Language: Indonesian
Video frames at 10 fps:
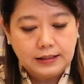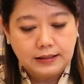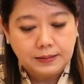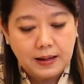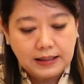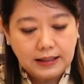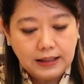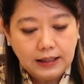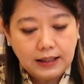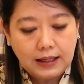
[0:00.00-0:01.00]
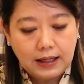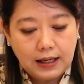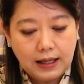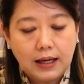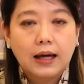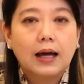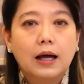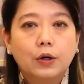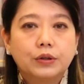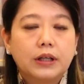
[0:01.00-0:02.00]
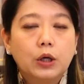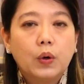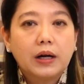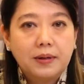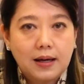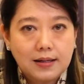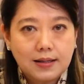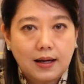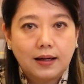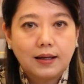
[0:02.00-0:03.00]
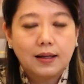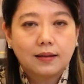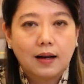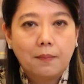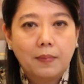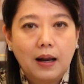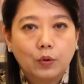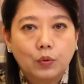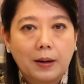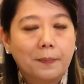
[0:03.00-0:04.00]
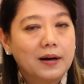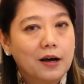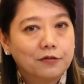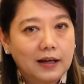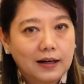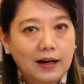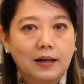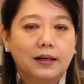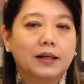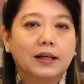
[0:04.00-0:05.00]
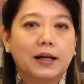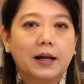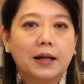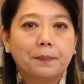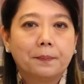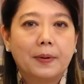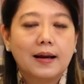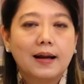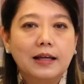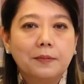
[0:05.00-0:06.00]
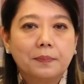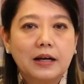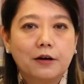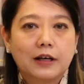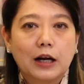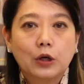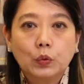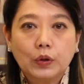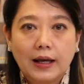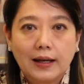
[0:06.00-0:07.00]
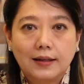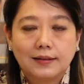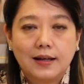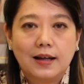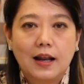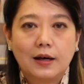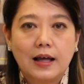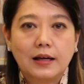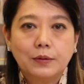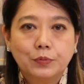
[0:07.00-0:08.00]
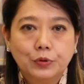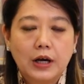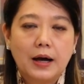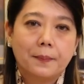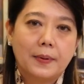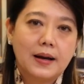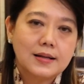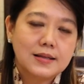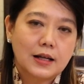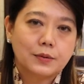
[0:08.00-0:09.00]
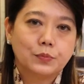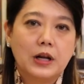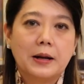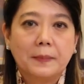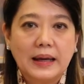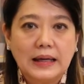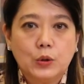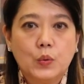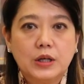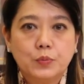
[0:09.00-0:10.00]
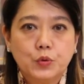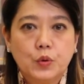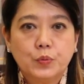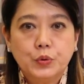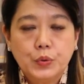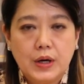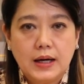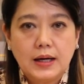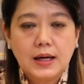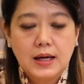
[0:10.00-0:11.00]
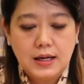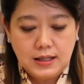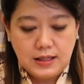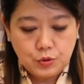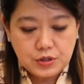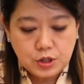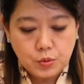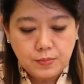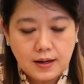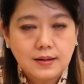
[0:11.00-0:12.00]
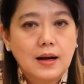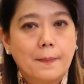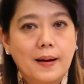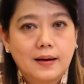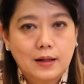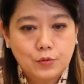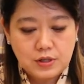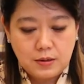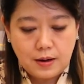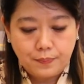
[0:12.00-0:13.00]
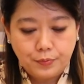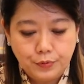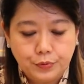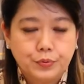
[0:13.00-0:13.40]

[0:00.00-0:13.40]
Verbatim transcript: Bagi anggota luar biasa yang telah melakukan pendaftaran pada link pendaftaran UKEN yang, yang dibuka pada saat bulan Mei 2022 yaitu sejumlah 850 eh,